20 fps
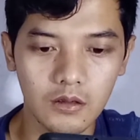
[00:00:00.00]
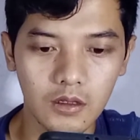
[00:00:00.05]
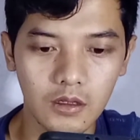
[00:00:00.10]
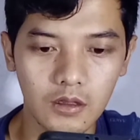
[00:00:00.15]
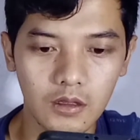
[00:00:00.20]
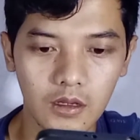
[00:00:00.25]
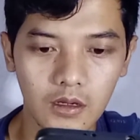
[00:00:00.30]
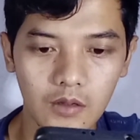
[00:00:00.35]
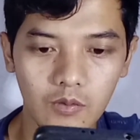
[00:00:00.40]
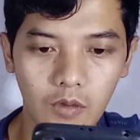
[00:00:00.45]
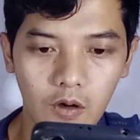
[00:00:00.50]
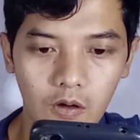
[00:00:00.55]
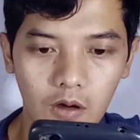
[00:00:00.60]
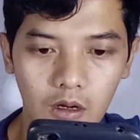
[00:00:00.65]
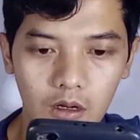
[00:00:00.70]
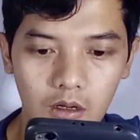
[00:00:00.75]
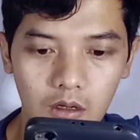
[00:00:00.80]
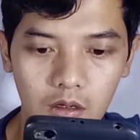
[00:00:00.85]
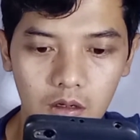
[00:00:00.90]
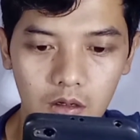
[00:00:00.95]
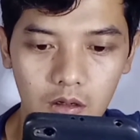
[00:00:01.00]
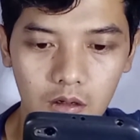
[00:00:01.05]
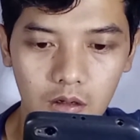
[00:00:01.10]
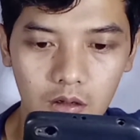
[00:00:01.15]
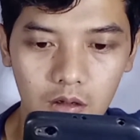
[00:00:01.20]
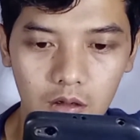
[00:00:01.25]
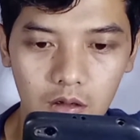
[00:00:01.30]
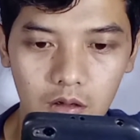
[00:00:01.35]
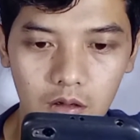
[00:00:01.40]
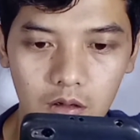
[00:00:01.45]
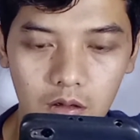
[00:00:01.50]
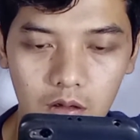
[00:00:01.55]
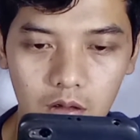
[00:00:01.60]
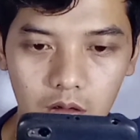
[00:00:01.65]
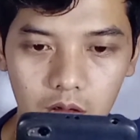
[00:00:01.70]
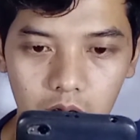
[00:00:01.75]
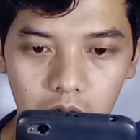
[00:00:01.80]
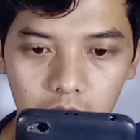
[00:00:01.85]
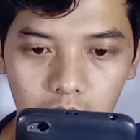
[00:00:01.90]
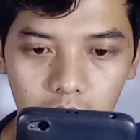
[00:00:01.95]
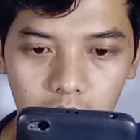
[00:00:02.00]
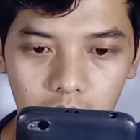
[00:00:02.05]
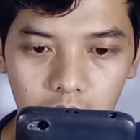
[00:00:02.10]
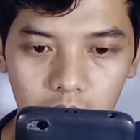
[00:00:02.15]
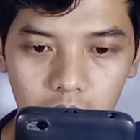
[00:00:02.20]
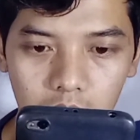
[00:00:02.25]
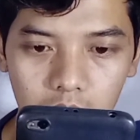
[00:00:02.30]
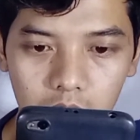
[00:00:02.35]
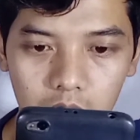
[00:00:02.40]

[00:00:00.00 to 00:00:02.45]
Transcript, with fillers: kita dibawa ke uh,